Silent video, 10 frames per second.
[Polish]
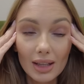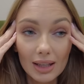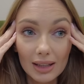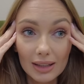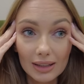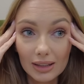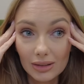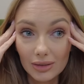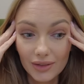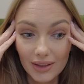e,
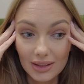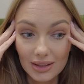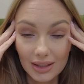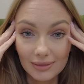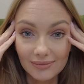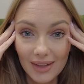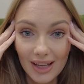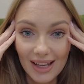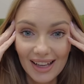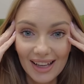i doświadczeń.
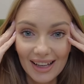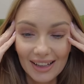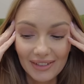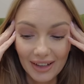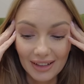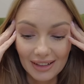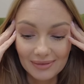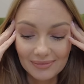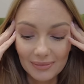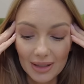Fajnie,
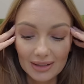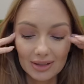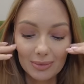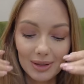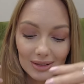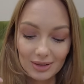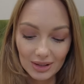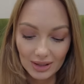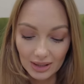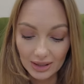bardzo, bardzo
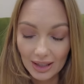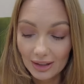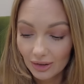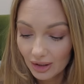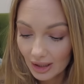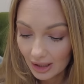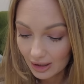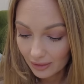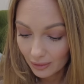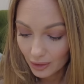się cieszę. No i
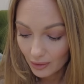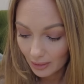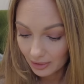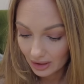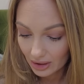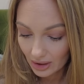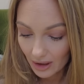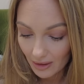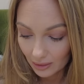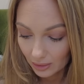jak wróciłam, też
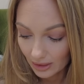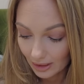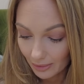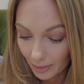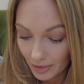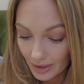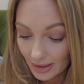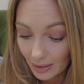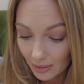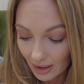czekała tutaj na mnie
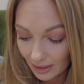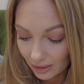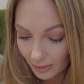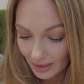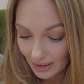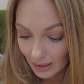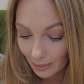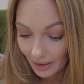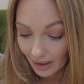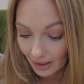przesyłka, natomiast
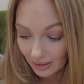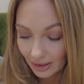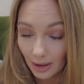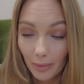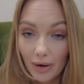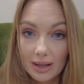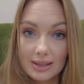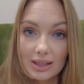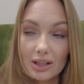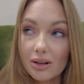chyba i tak
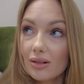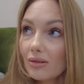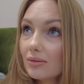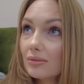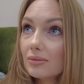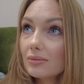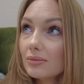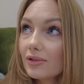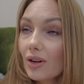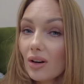pokażę ją
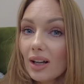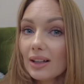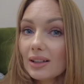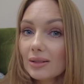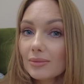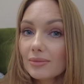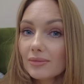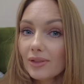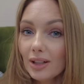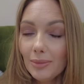w
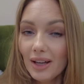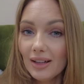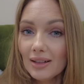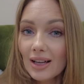kolejnym filmie